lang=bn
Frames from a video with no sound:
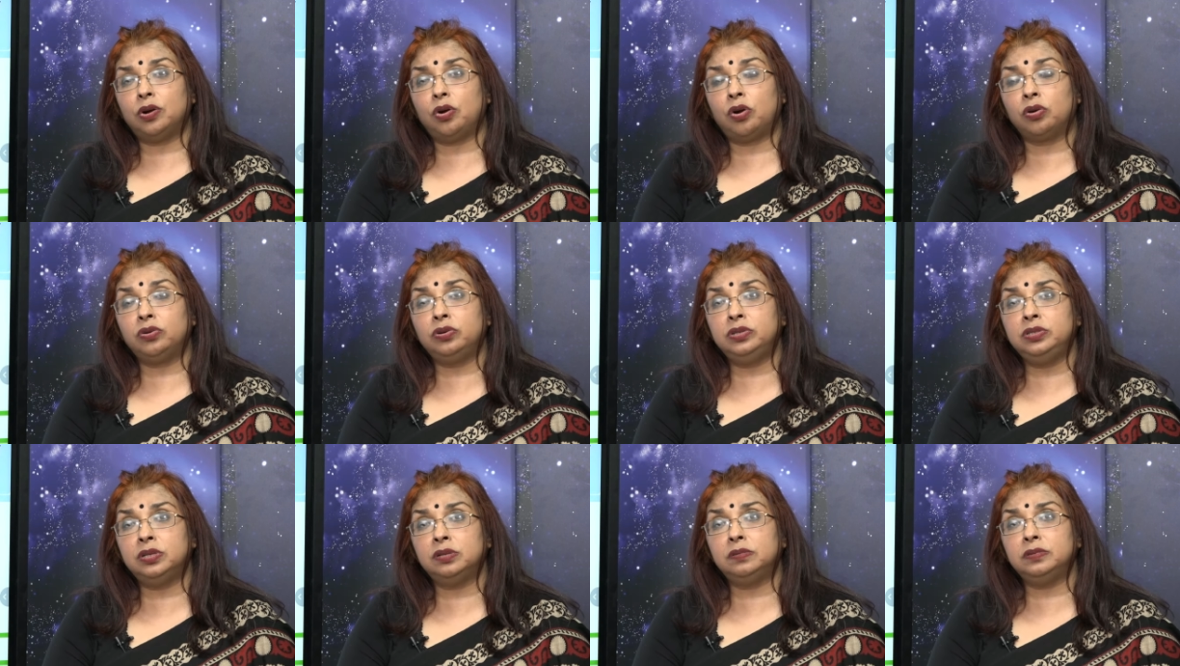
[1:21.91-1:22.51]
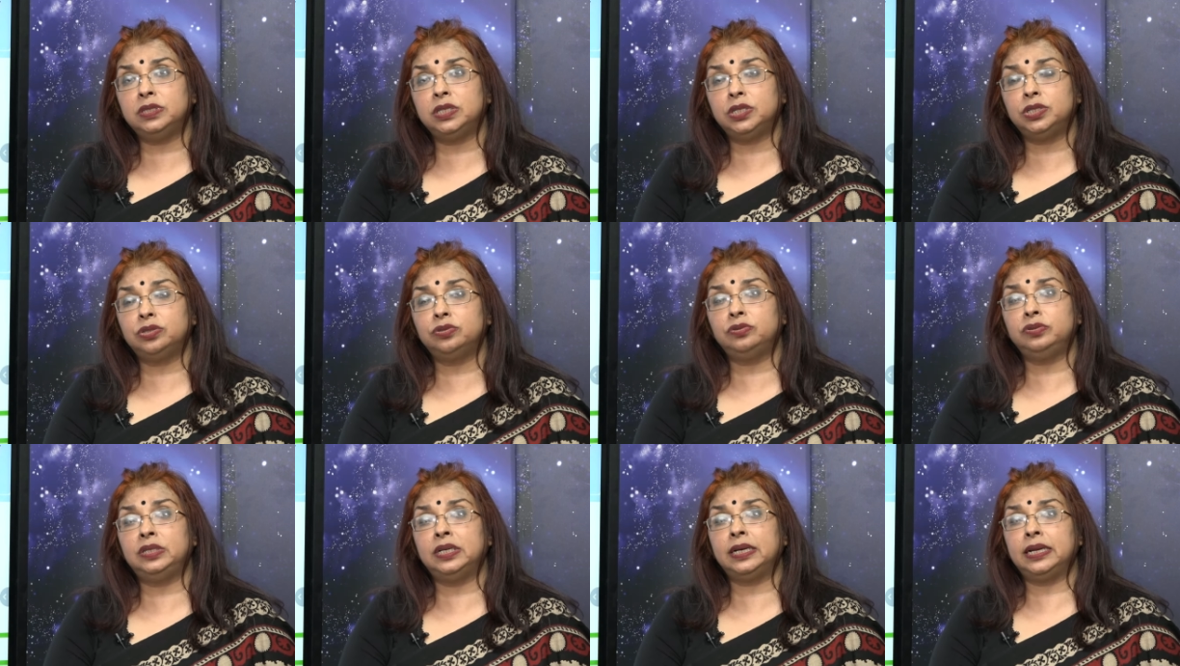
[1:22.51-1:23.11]
অটিজম
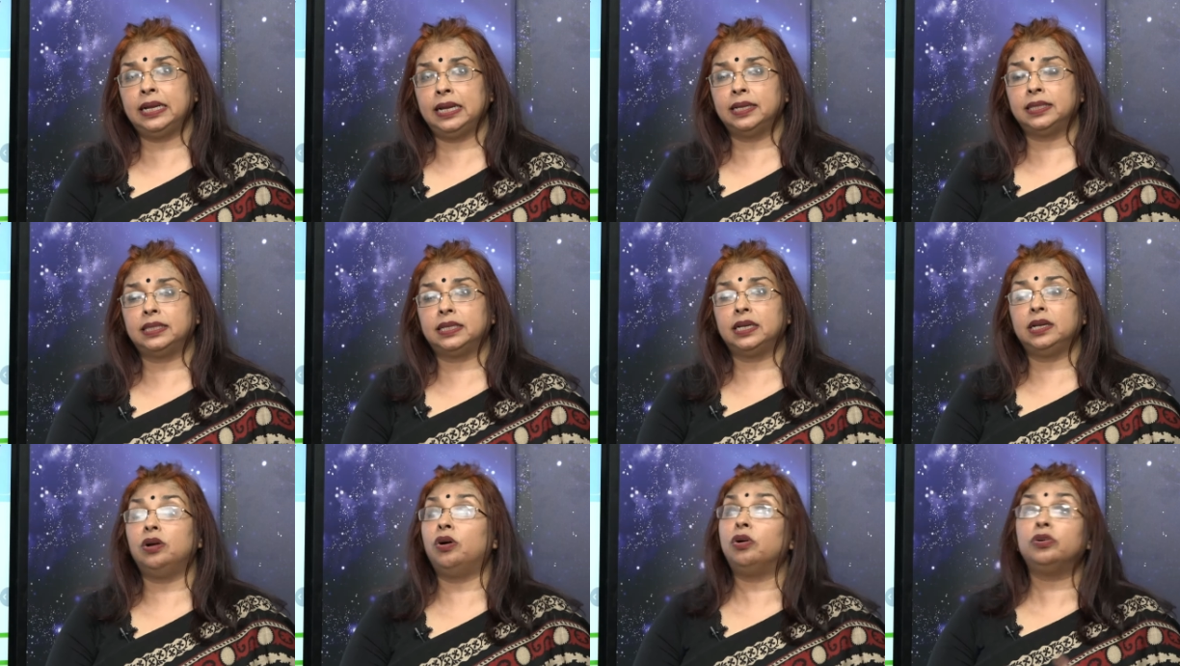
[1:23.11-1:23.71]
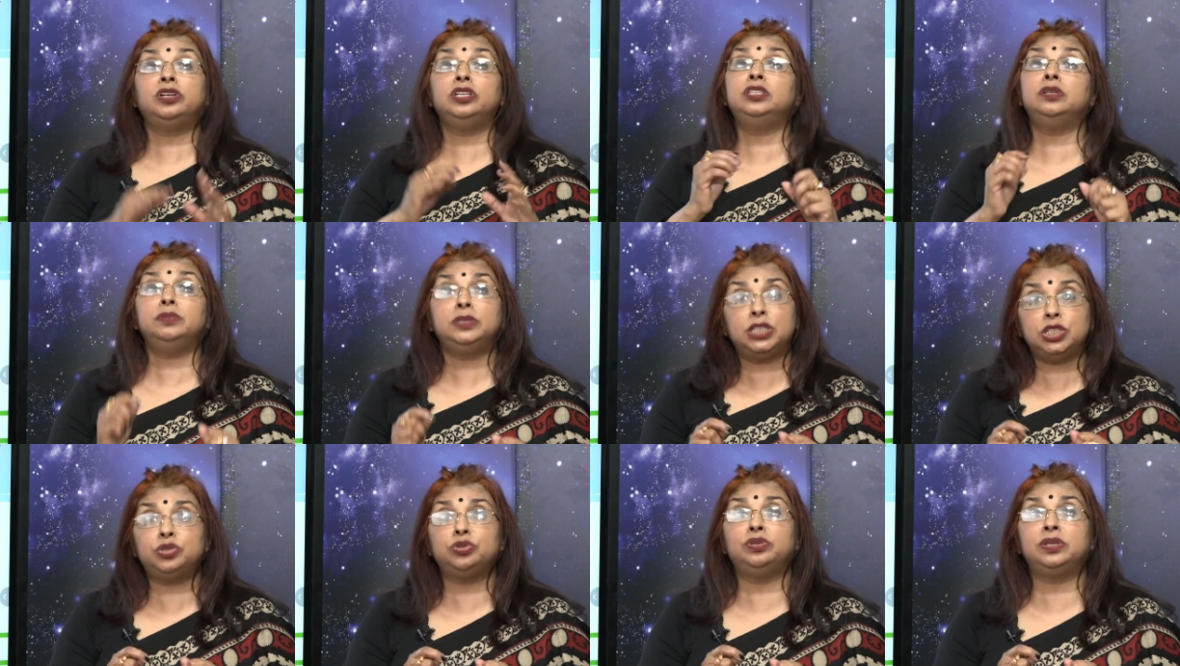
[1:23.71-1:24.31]
শিশুদের ক্ষেত্রে অটিজম
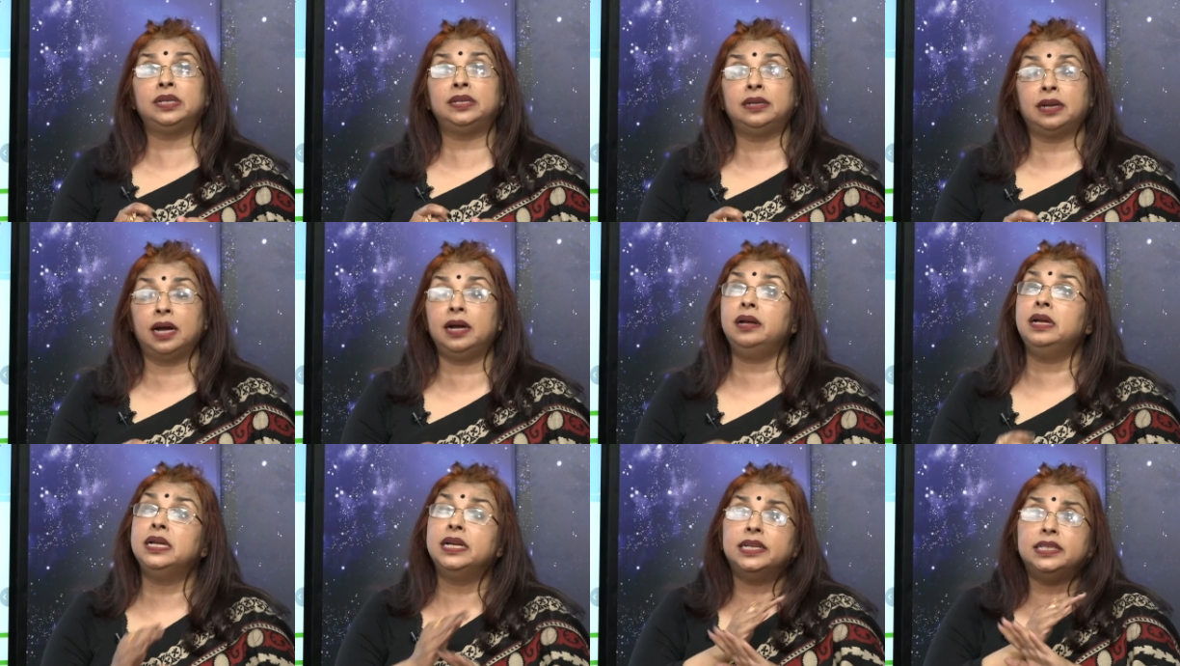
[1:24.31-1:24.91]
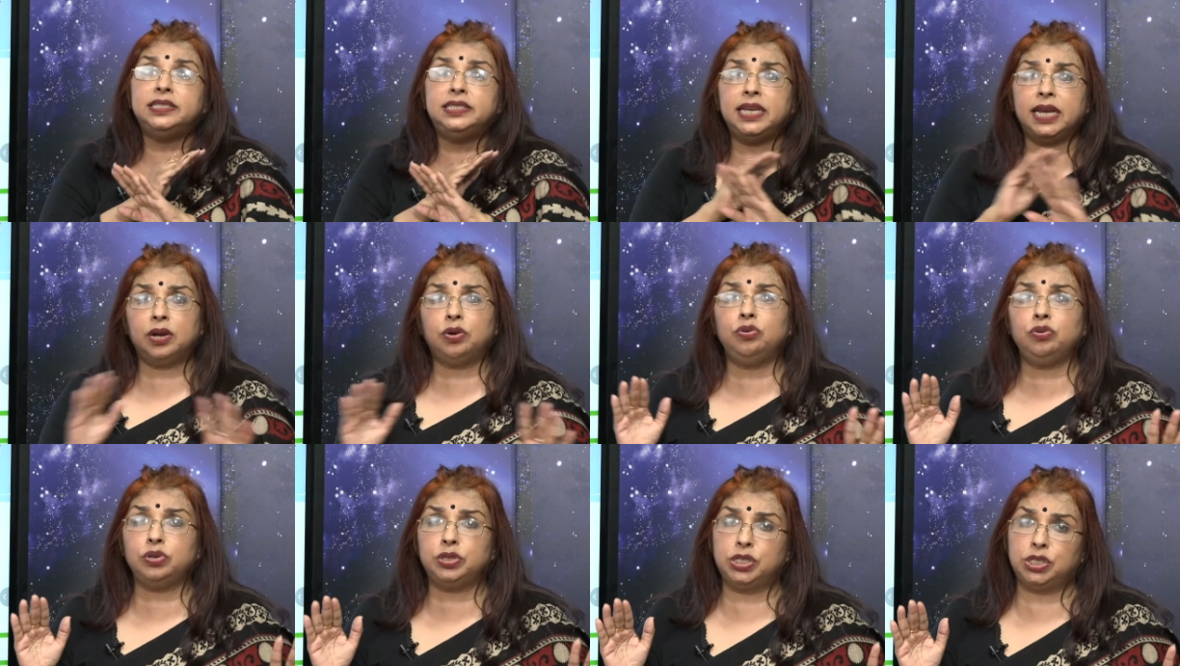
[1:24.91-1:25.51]
শিশুদের না যে
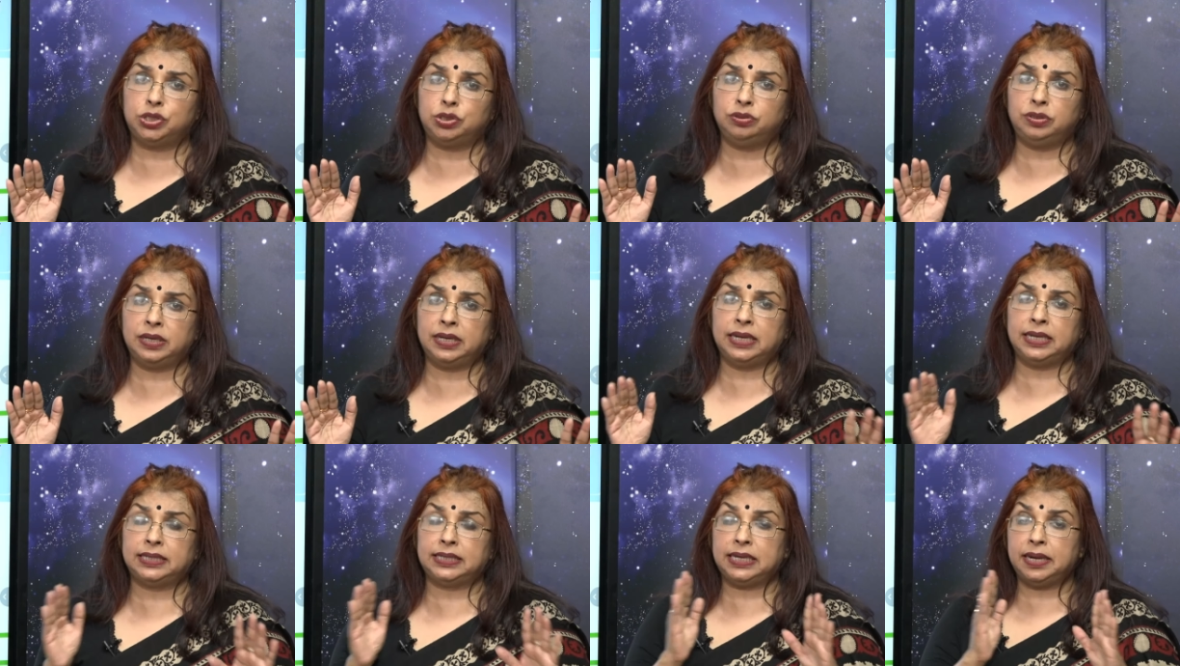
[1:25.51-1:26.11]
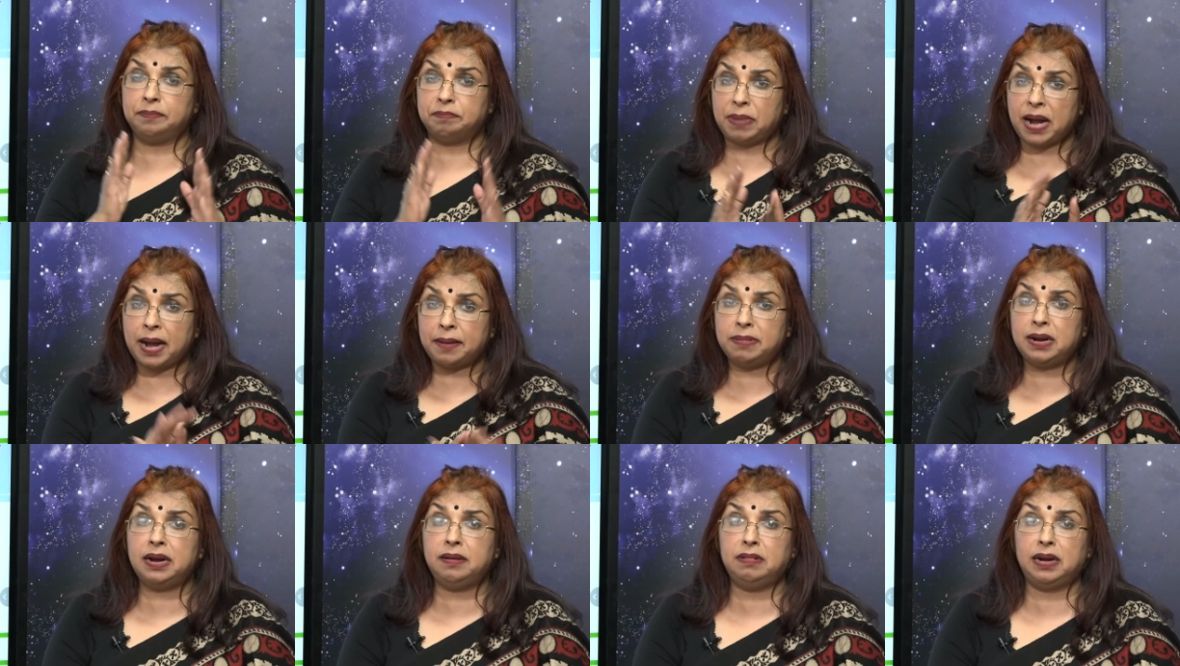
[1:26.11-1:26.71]
কোনো শিশুদের ক্ষেত্রে
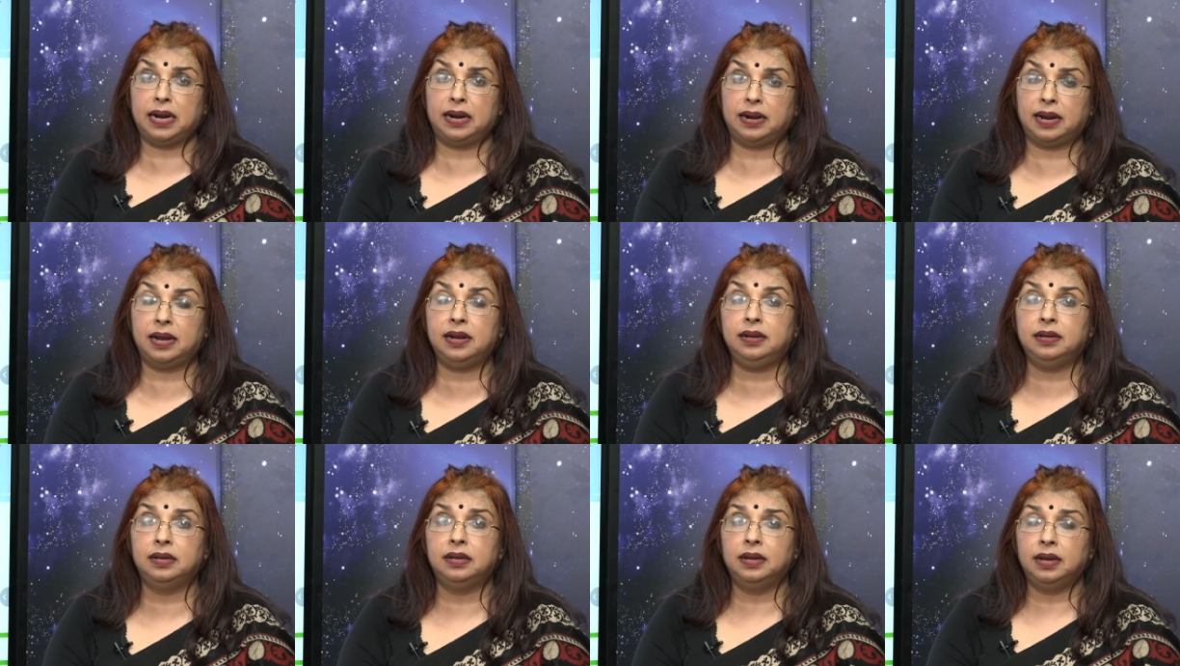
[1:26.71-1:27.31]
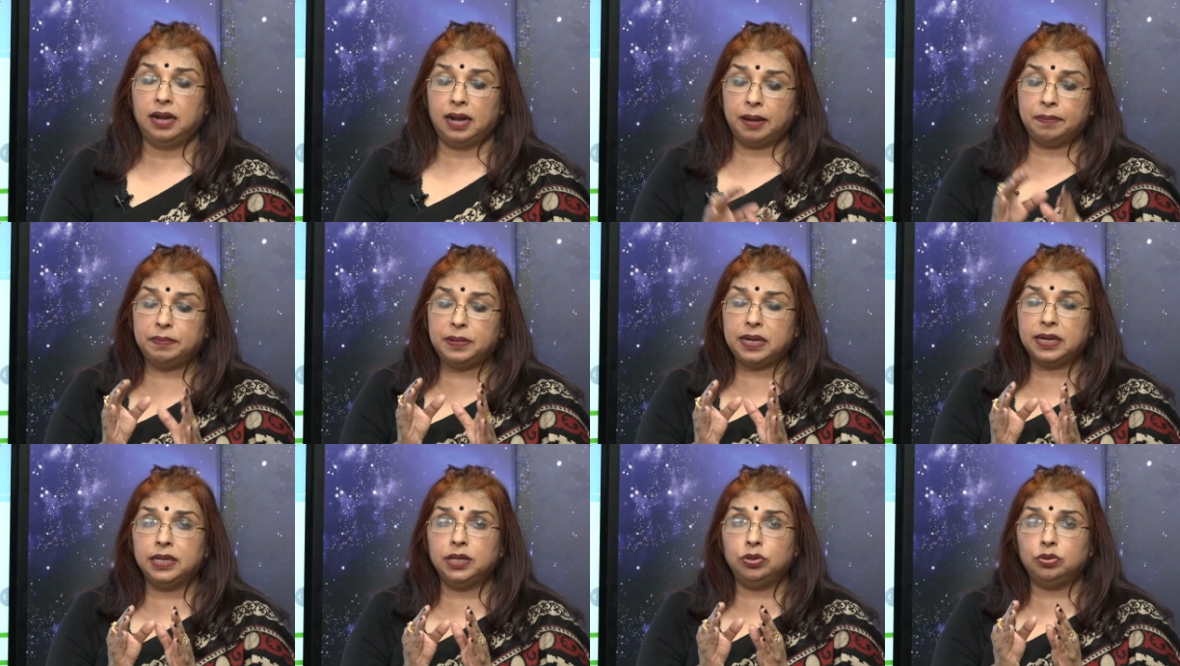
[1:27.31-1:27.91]
বাবা মারা
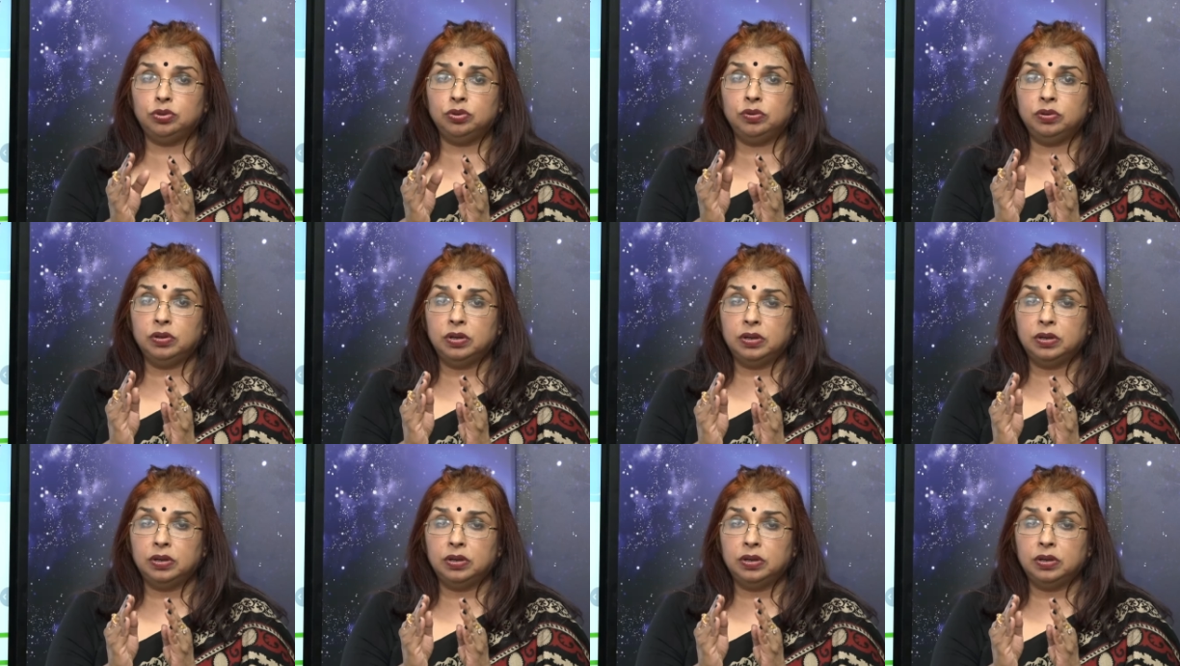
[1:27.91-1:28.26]
আপনারা কিন্তু